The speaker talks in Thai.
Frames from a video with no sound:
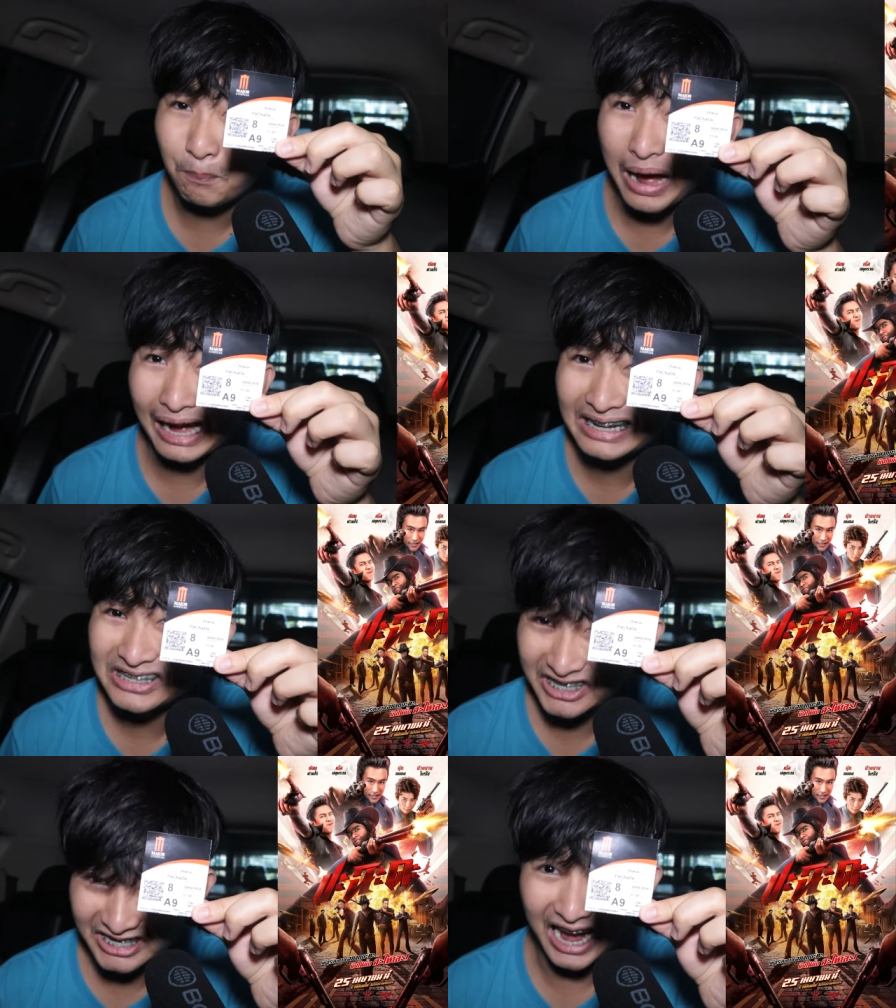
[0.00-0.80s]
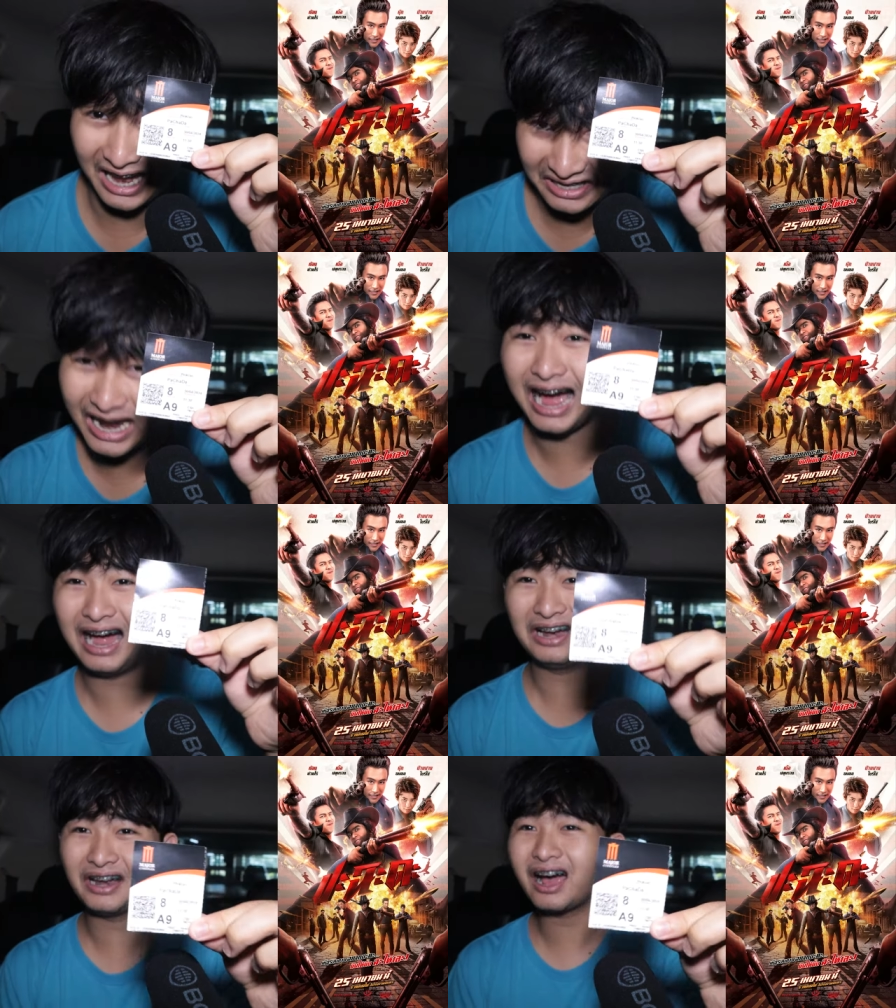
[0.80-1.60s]
ปะชะดะ
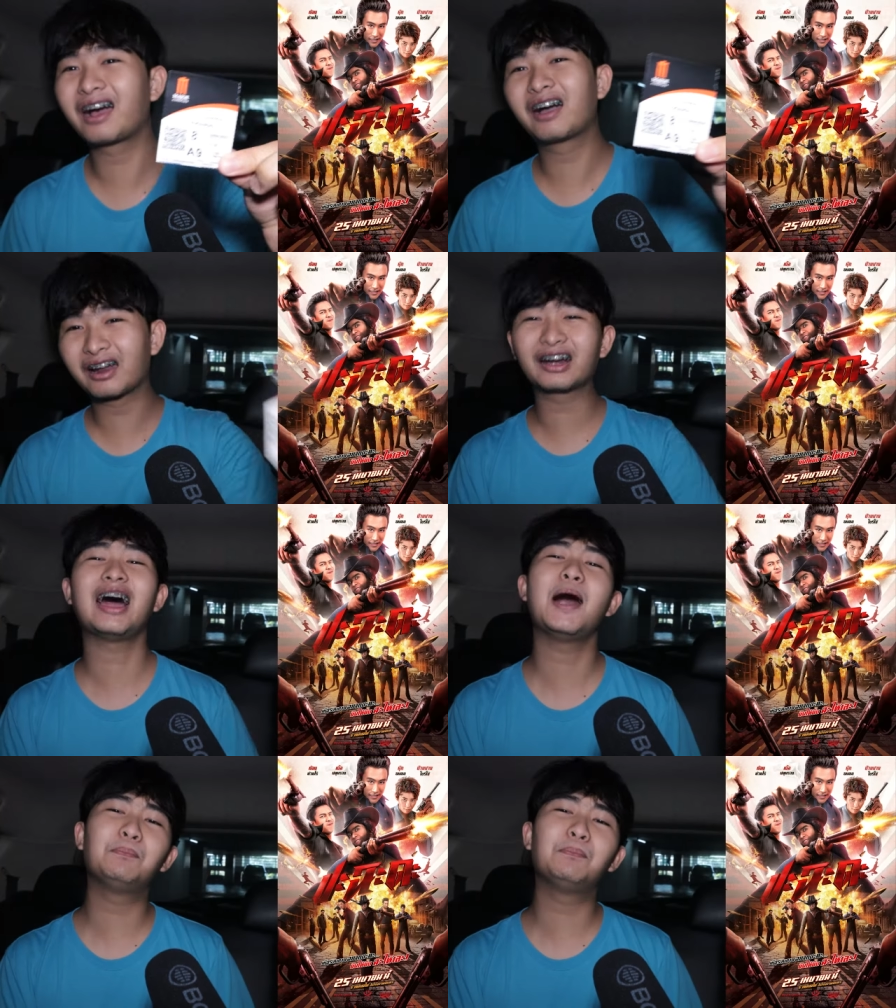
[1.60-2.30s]
นะครั